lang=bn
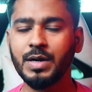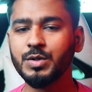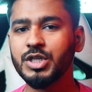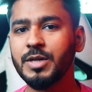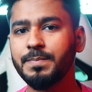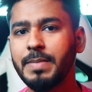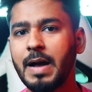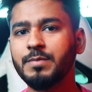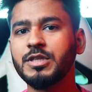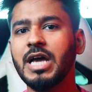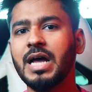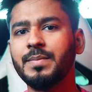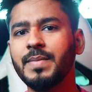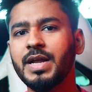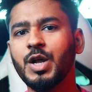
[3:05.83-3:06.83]
এখন যদি পাবজি
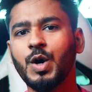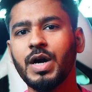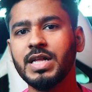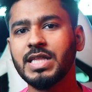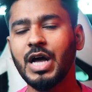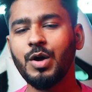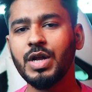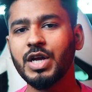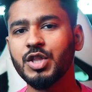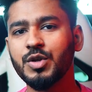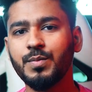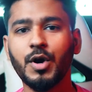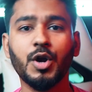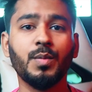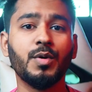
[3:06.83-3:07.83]
আনব্যান হয় তাহলে কিন্তু
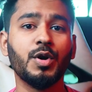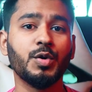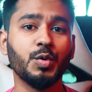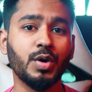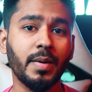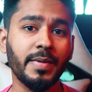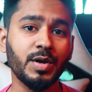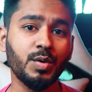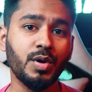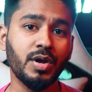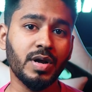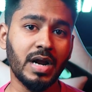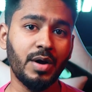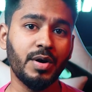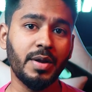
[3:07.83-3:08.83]
বড় বড়
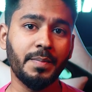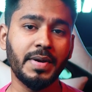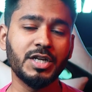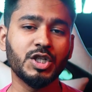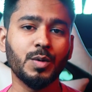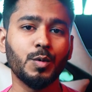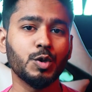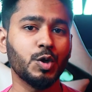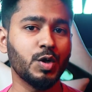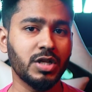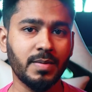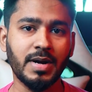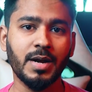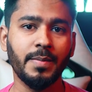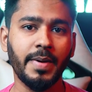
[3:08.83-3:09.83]
টুর্নামেন্টগুলোর কারণে পৃষ্ঠপোষকতা
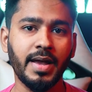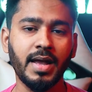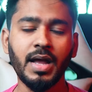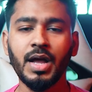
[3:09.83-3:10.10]
বাড়বে